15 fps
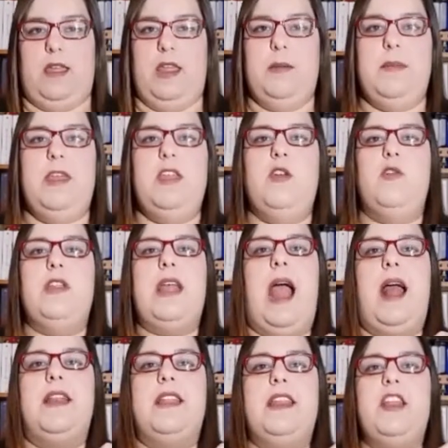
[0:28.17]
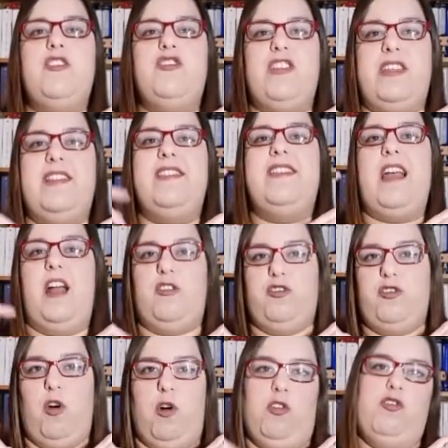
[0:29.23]
I migliori anni di Cinzia
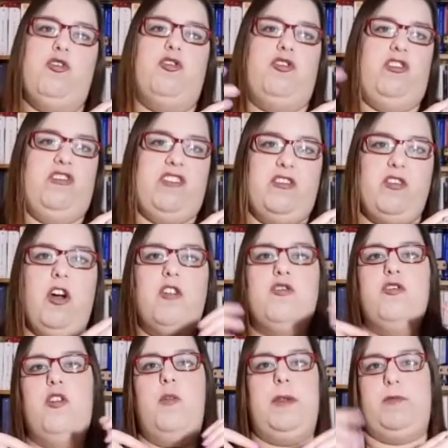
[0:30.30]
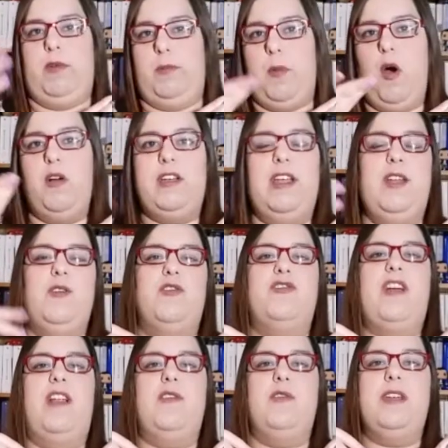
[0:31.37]
Giorgio. Cinzia Giorgio, per quei pochi che non
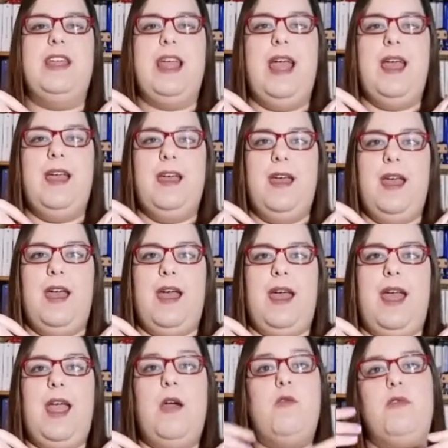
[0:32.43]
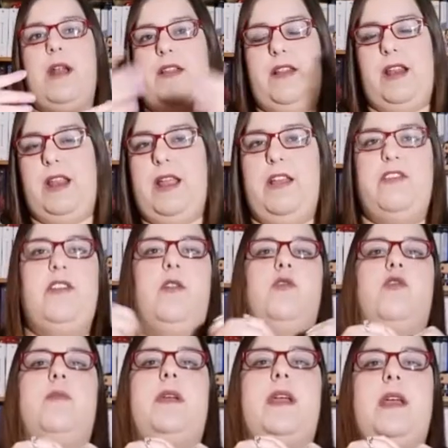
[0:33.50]
sanno chi è, è una delle,
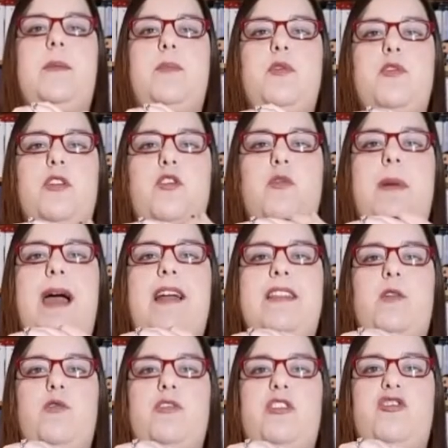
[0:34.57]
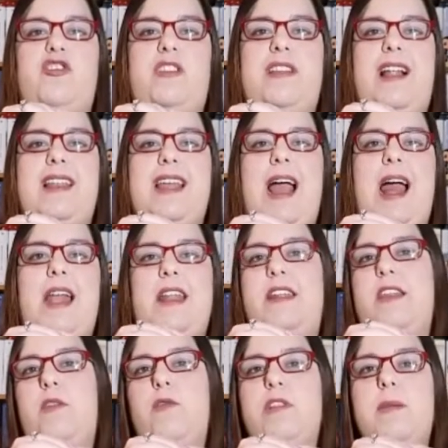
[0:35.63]
secondo me, più rinomate autrici italiane
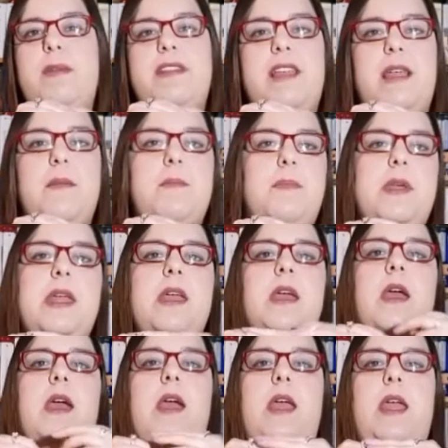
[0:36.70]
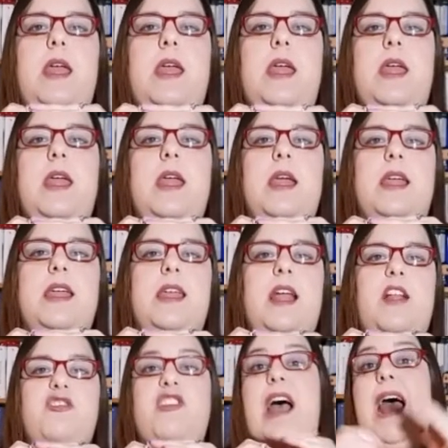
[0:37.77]
degli ultimi tempi, eh, che
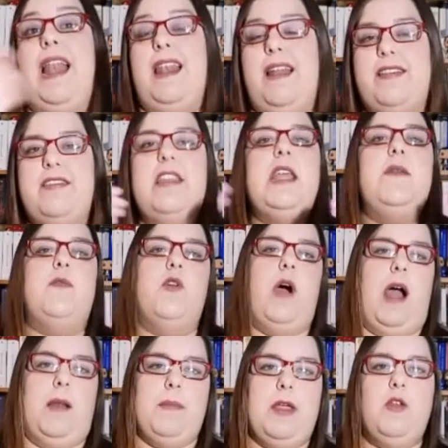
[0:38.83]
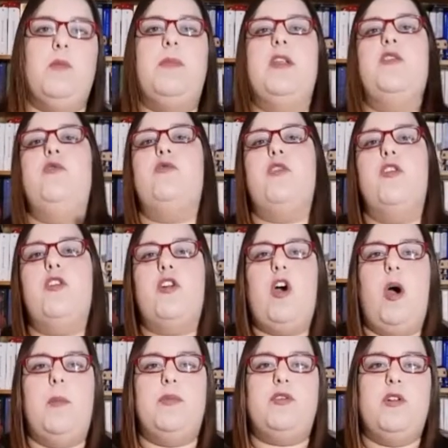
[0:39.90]
ha già all'attivo, almeno per Newton
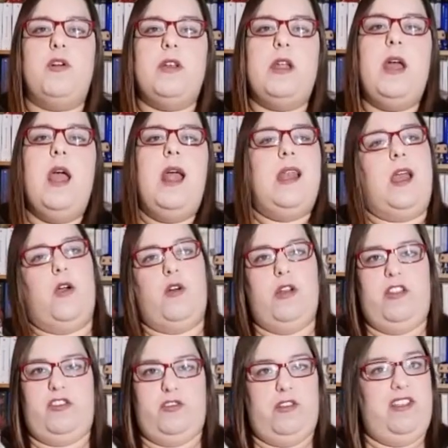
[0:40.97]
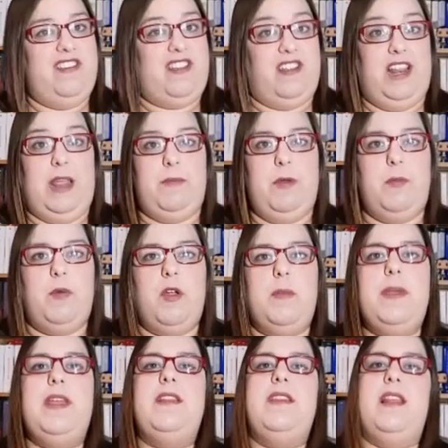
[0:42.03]
Compton, la collezionista di libri
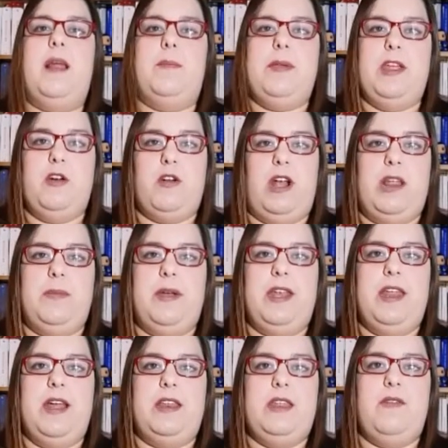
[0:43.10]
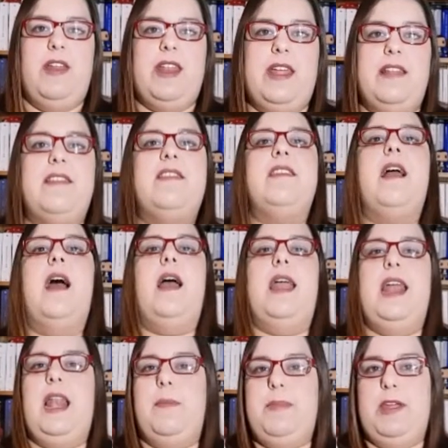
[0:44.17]
proibiti, la piccola libreria di Venezia
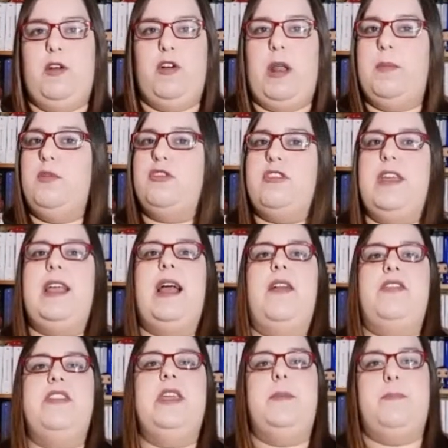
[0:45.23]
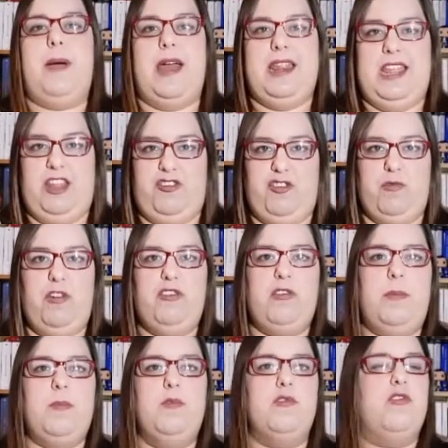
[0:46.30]
e la piccola bottega di Parigi.
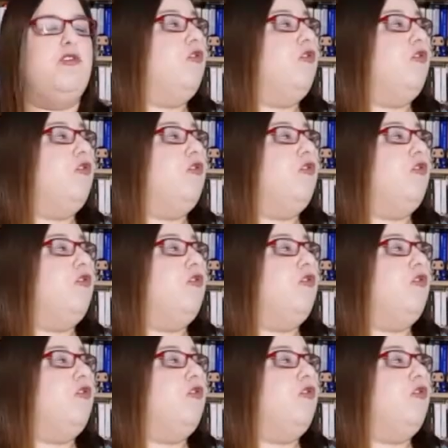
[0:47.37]
Questo è appunto,